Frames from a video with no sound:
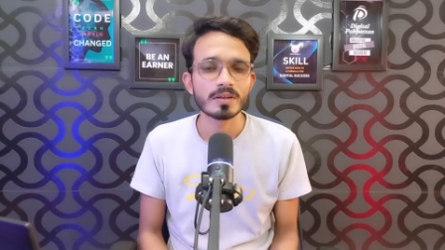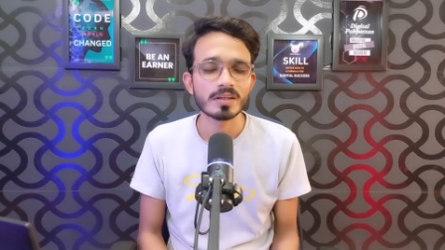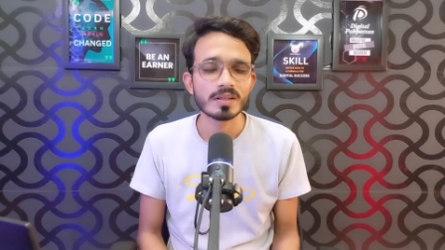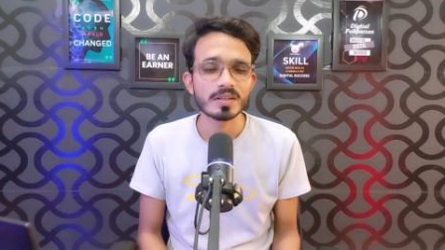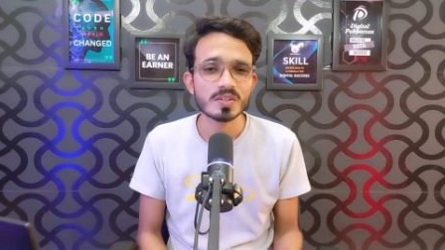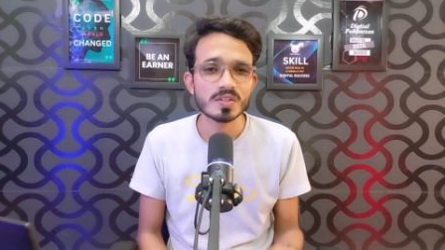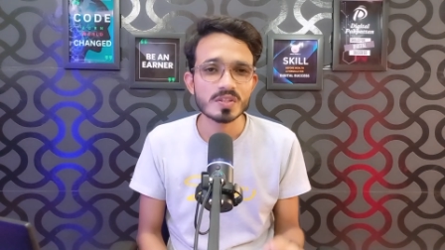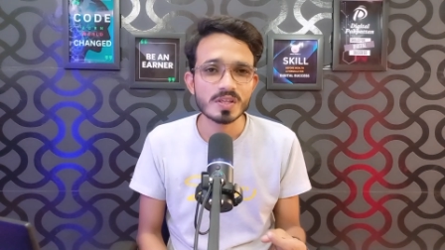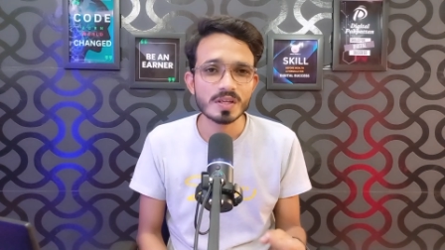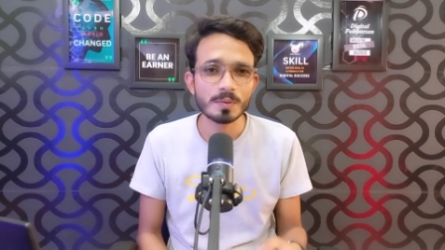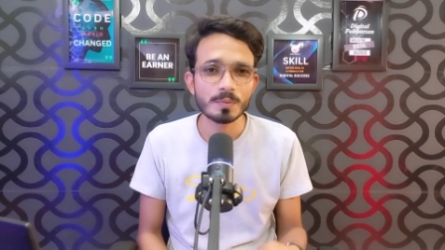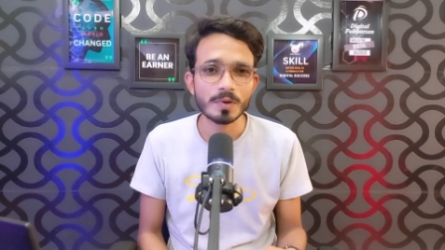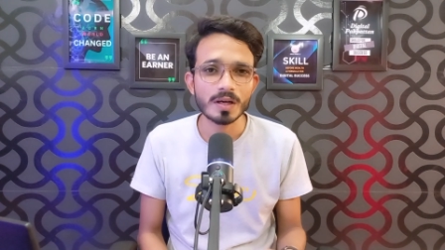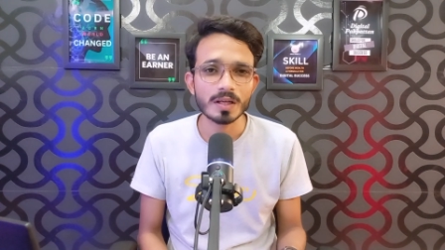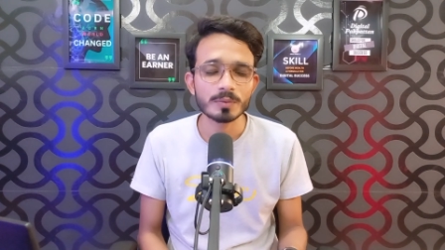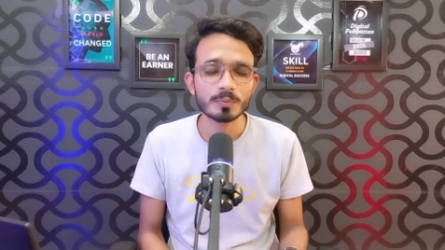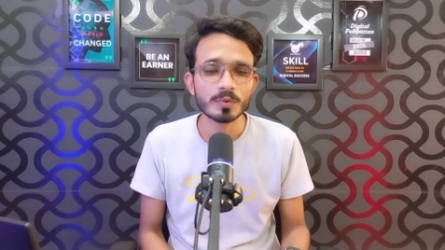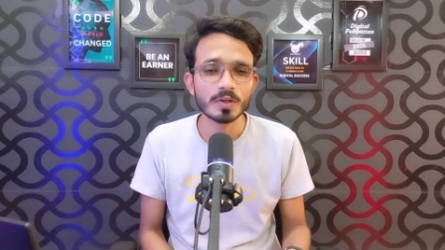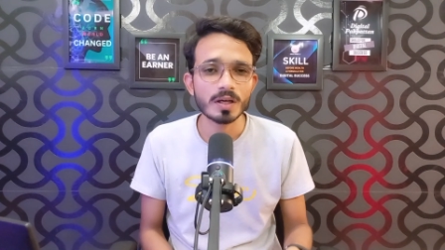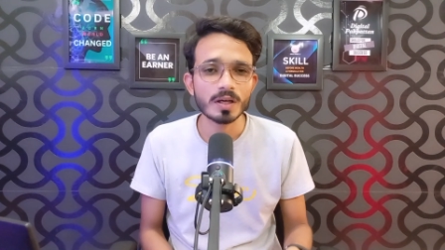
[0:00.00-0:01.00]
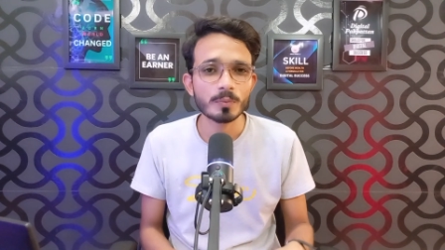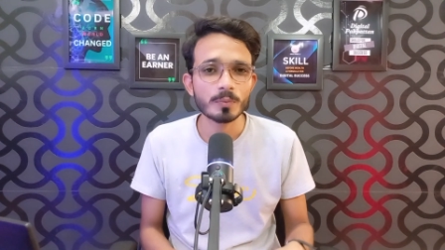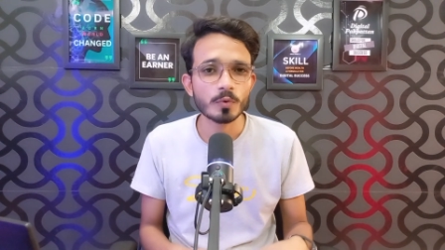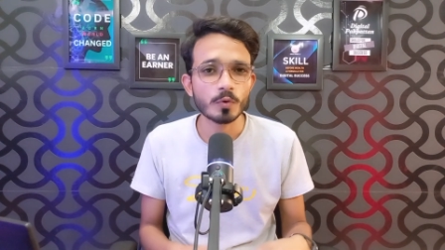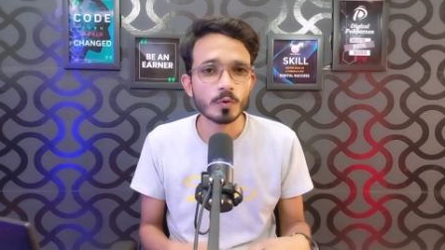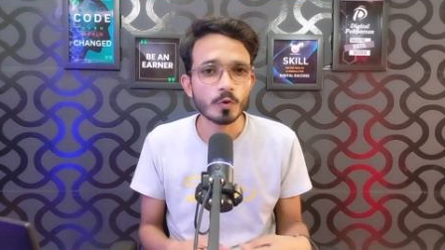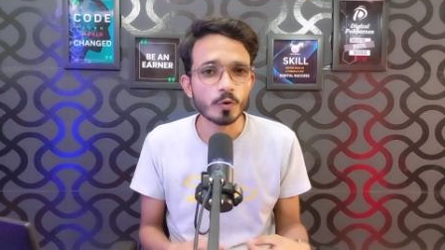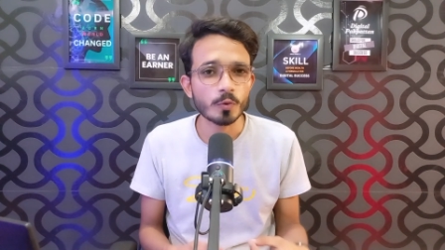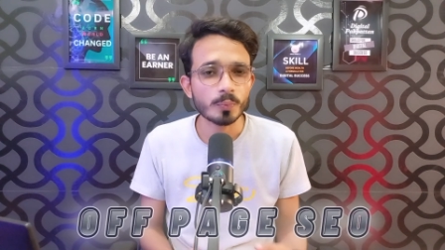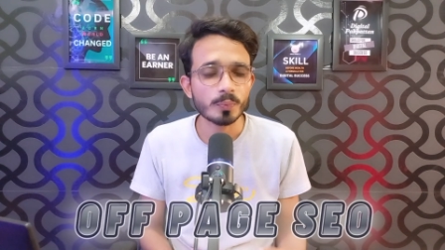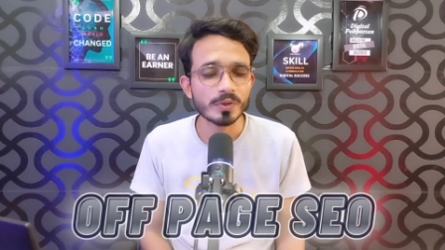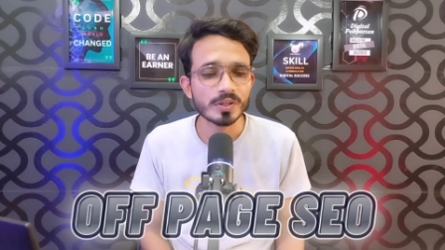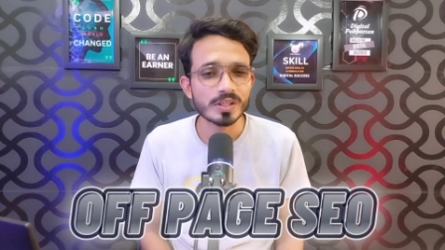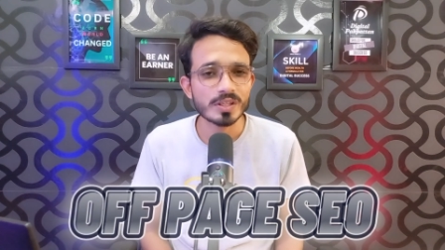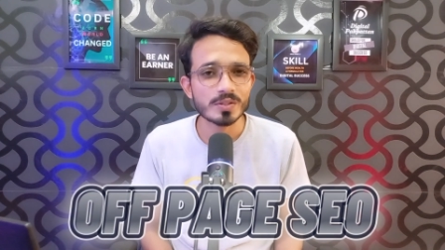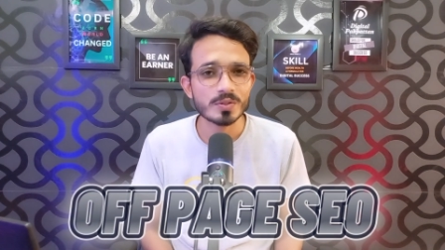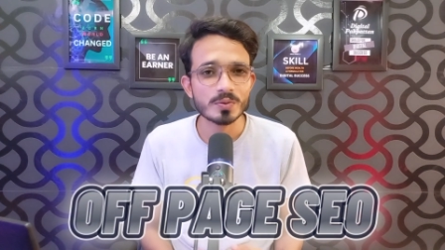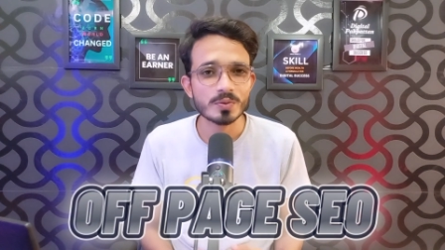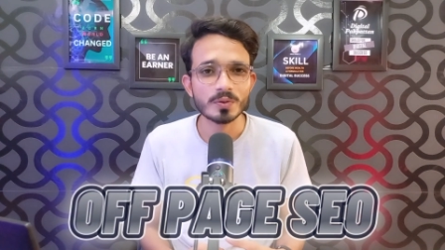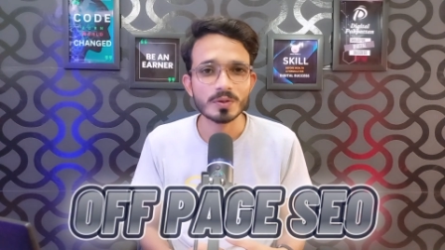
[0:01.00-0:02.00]
इसके बाद में आपको ऑफ पेज एस
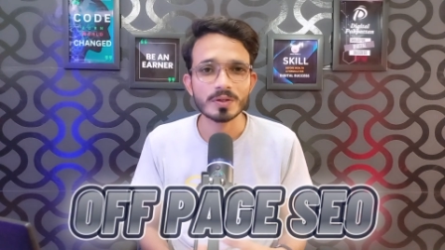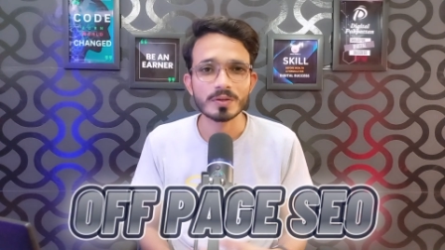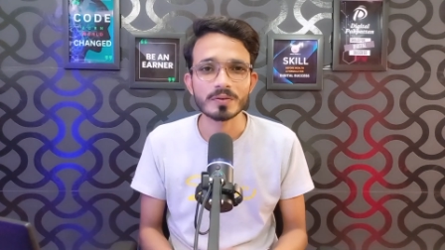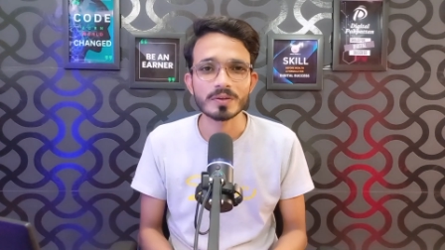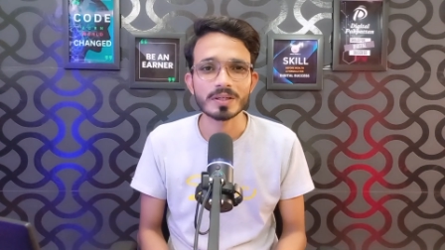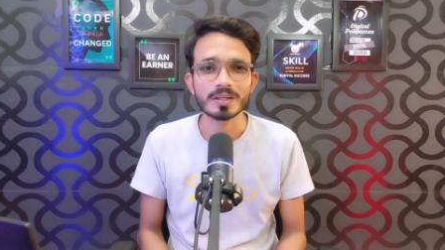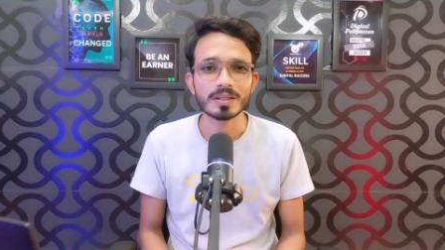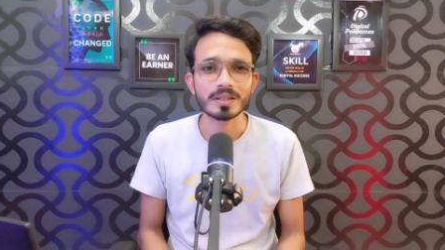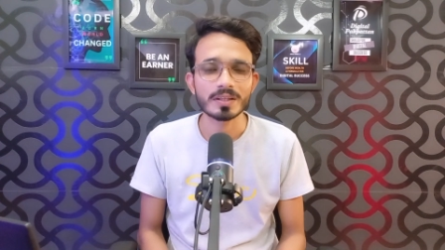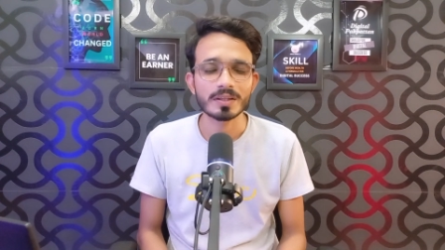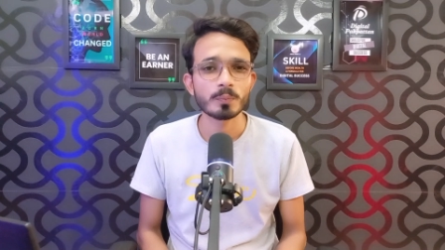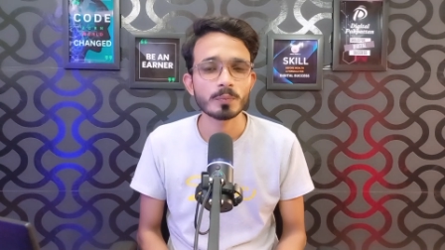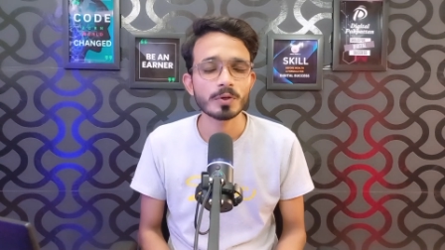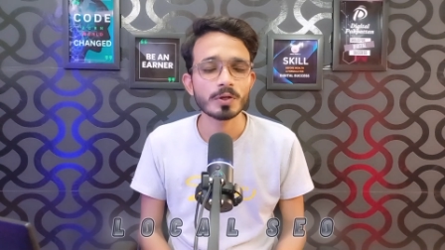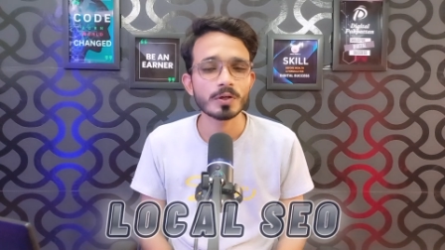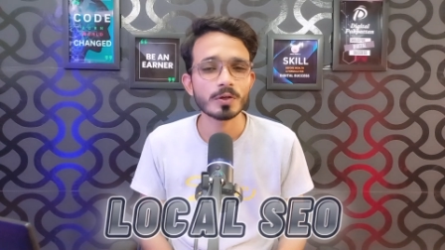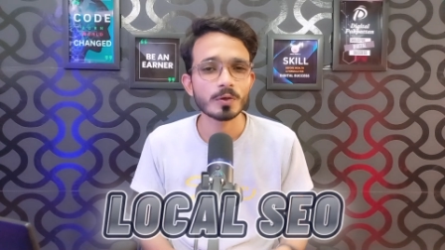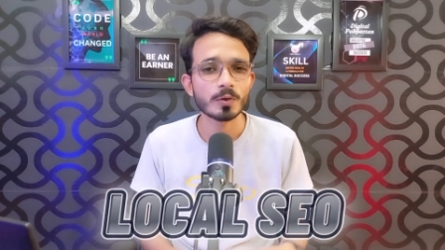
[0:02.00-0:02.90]
करवाएंगे फिर